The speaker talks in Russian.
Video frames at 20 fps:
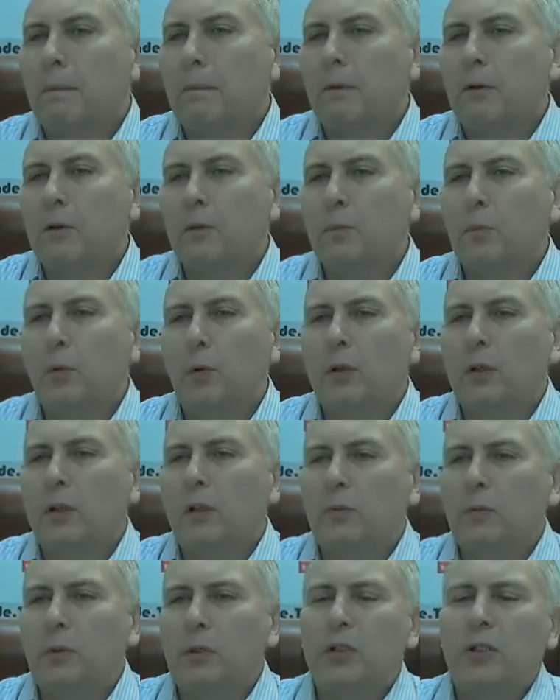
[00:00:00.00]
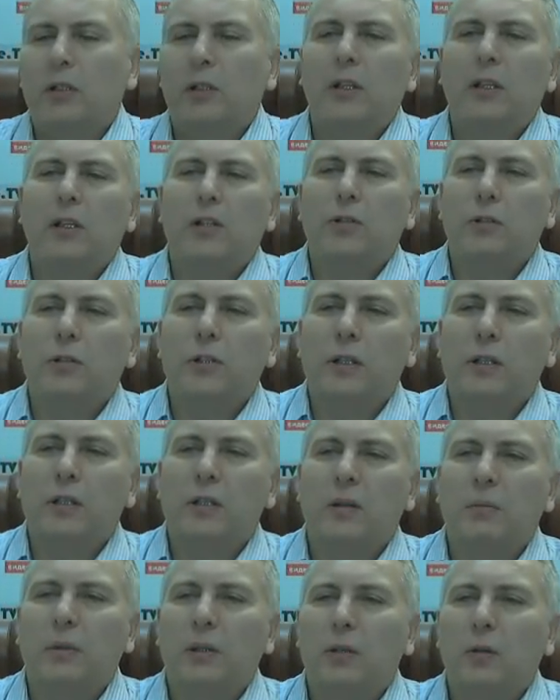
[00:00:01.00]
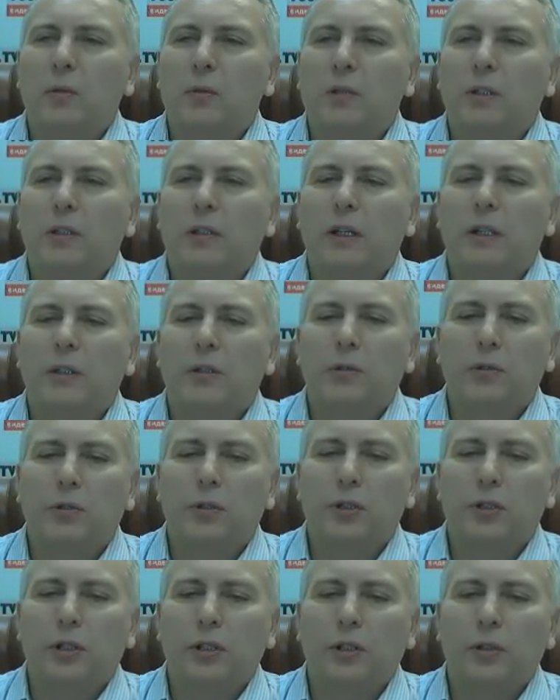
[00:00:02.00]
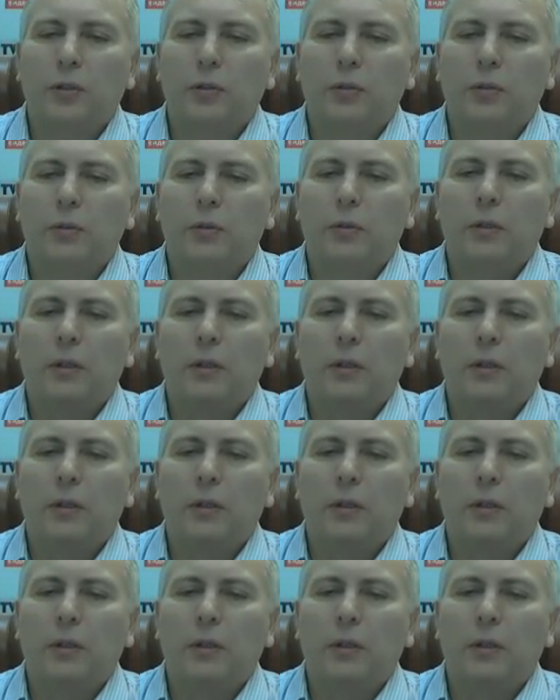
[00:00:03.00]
Вот полное впечатление, что сейчас ломанемся на эту же ширину.